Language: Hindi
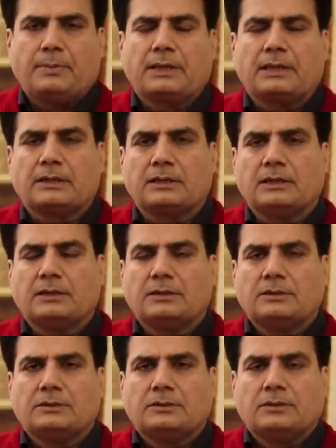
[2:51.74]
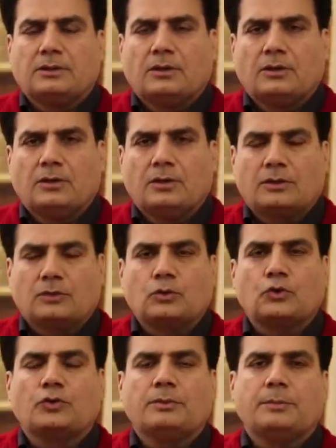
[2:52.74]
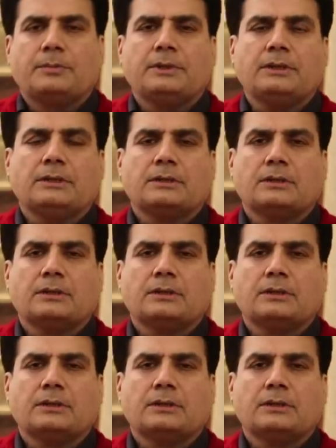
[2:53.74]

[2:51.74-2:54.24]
फटा था और उसमें भी